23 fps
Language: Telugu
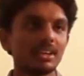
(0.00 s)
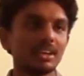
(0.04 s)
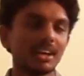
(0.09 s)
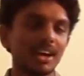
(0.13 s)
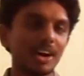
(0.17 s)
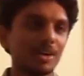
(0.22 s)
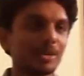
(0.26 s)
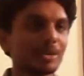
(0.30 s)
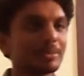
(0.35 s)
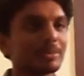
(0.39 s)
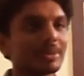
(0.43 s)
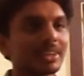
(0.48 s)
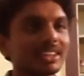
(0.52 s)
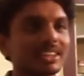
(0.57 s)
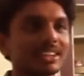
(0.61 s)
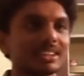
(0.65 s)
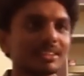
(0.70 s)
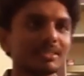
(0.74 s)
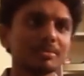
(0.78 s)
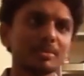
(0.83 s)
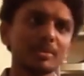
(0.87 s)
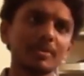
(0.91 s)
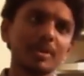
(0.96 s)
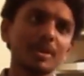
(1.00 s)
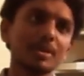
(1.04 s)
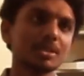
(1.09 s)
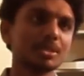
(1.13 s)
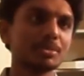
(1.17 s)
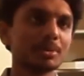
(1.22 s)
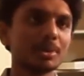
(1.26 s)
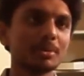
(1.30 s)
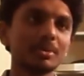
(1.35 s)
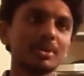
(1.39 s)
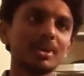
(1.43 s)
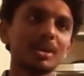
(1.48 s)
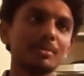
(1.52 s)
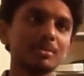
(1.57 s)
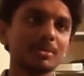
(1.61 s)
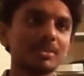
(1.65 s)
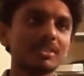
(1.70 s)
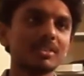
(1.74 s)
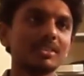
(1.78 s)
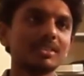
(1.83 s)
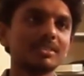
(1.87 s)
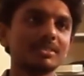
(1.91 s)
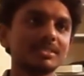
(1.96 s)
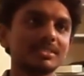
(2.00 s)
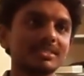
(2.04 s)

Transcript: అవును బ్రదర్ మీ యేసు ప్రభు నమ్ముకున్నాం